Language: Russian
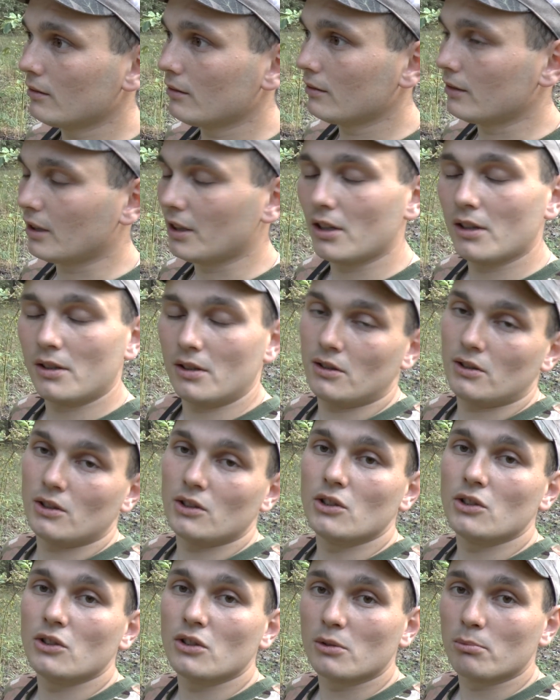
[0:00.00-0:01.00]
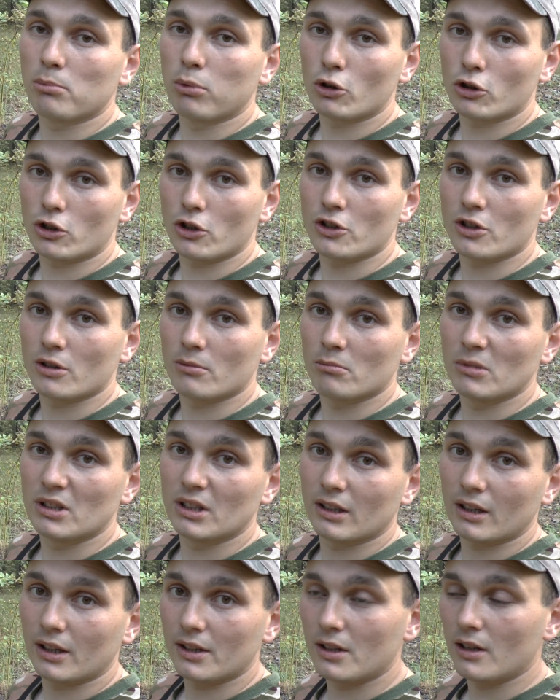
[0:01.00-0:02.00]
На 10 единиц больше, чем мы
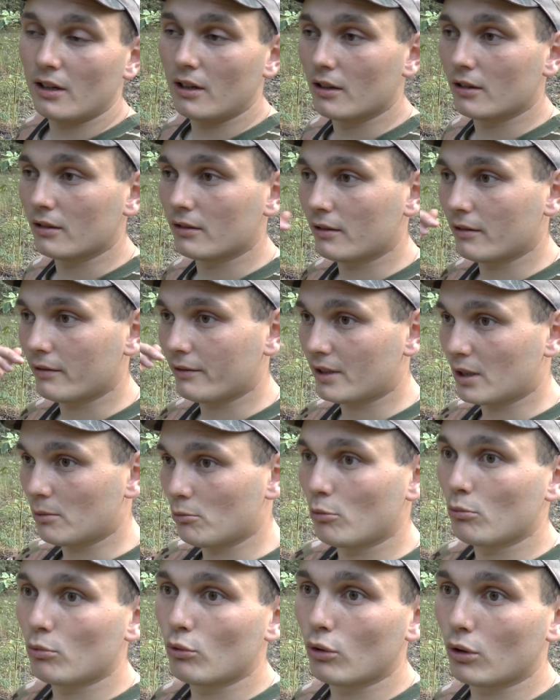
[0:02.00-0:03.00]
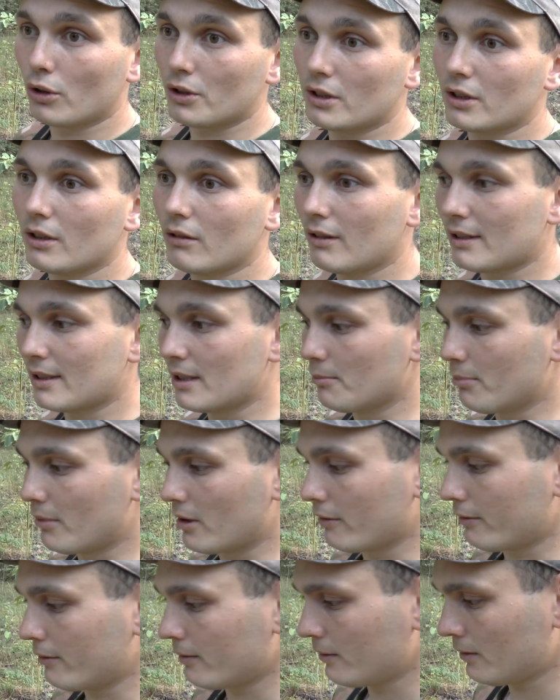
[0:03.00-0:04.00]
находили в самом городе
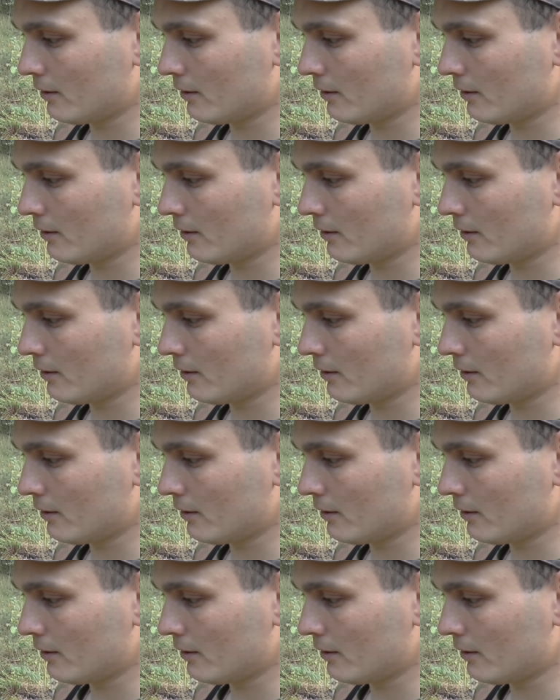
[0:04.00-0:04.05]
Новозыбков.